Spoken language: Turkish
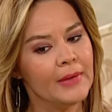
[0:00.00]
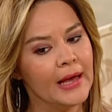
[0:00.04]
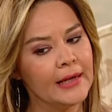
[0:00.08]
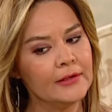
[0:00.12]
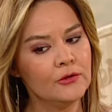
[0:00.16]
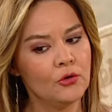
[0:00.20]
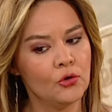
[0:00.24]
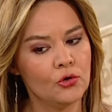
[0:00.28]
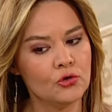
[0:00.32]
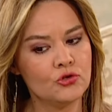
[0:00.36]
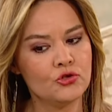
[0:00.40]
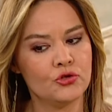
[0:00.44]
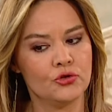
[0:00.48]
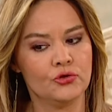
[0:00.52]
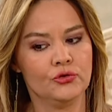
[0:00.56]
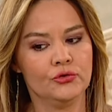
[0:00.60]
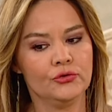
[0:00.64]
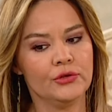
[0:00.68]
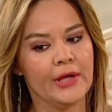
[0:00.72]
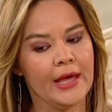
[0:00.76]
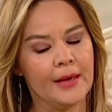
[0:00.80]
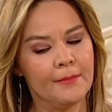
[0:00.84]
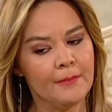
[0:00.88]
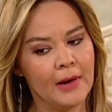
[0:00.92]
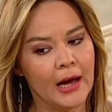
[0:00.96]
ben
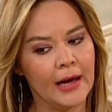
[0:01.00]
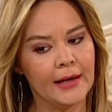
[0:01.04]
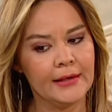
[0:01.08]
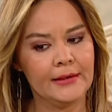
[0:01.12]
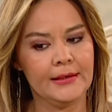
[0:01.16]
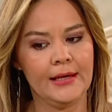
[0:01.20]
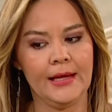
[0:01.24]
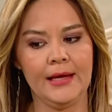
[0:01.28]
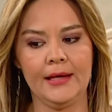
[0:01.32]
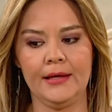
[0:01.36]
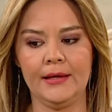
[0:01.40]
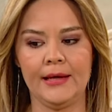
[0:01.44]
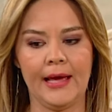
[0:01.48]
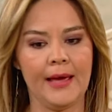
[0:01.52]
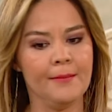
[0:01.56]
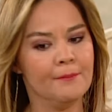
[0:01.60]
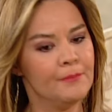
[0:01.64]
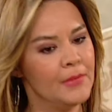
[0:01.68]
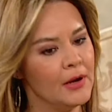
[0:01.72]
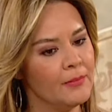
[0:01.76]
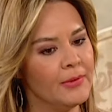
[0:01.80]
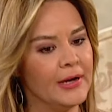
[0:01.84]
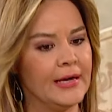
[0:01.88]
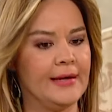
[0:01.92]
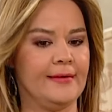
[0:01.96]
Orçun'un hem anne hem
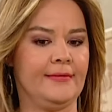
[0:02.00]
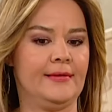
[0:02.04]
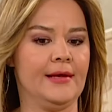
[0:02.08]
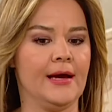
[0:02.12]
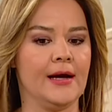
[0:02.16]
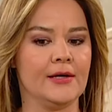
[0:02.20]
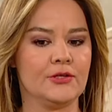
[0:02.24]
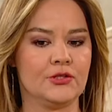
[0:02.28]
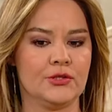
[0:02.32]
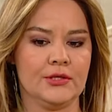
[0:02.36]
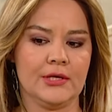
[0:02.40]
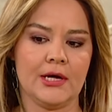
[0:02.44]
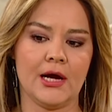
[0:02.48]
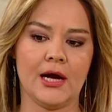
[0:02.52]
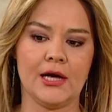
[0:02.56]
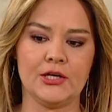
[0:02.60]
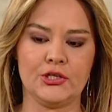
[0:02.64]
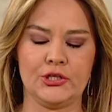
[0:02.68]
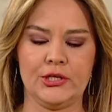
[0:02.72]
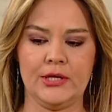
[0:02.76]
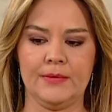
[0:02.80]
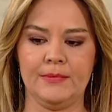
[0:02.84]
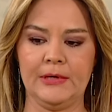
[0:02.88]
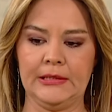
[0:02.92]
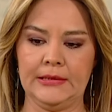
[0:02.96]
baba ihtiyacını
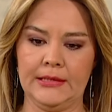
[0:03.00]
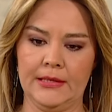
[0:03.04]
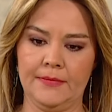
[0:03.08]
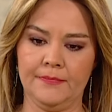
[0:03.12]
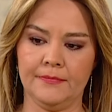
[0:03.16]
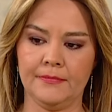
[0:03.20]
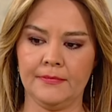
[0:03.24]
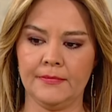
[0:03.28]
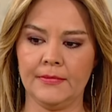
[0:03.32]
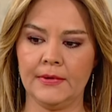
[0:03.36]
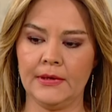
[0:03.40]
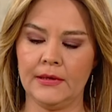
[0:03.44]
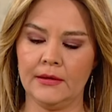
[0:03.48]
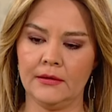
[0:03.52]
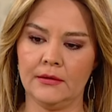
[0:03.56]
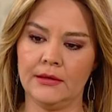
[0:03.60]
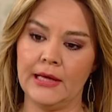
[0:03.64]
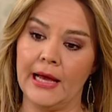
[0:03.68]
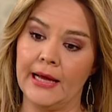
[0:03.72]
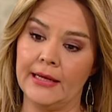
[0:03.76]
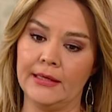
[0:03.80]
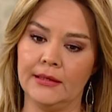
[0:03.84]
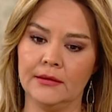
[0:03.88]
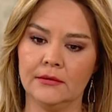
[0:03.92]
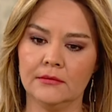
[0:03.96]
karşılamalıyım.
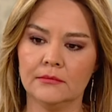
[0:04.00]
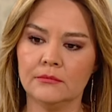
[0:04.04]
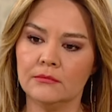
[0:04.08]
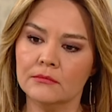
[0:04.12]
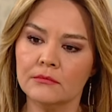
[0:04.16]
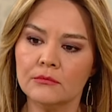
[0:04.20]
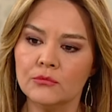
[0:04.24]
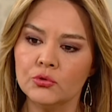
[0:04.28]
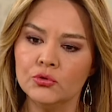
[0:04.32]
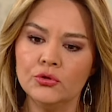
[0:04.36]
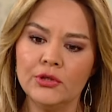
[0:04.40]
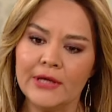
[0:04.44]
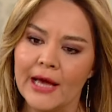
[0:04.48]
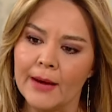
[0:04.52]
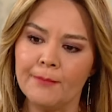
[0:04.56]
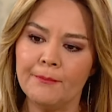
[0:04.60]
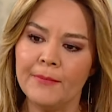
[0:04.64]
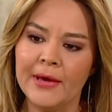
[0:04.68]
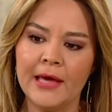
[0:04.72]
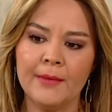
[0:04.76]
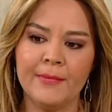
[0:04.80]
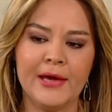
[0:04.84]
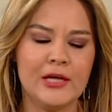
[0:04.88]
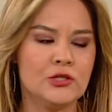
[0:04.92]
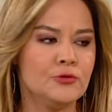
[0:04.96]
Yani bunu
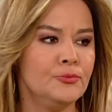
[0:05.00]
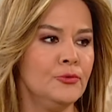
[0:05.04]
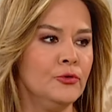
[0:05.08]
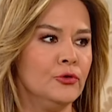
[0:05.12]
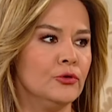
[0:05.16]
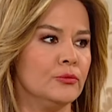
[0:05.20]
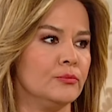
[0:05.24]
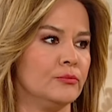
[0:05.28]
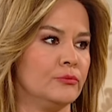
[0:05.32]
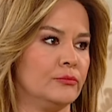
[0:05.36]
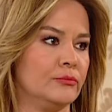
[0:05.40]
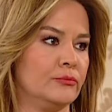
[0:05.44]
yapmaya mecburum.